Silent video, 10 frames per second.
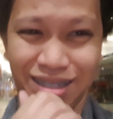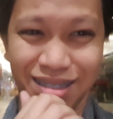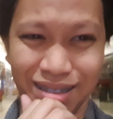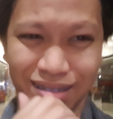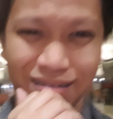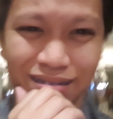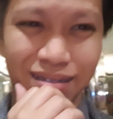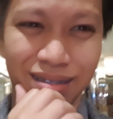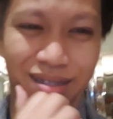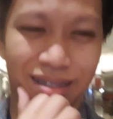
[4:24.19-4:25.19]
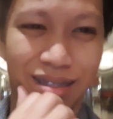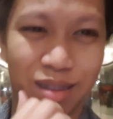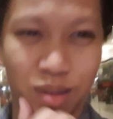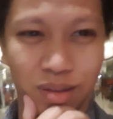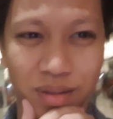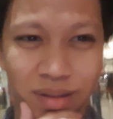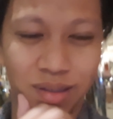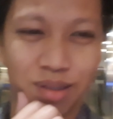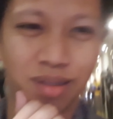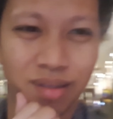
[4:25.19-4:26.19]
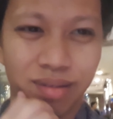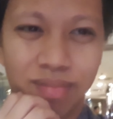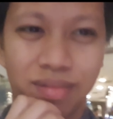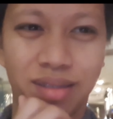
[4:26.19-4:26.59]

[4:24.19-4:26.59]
mm -mm. Dubai talaga.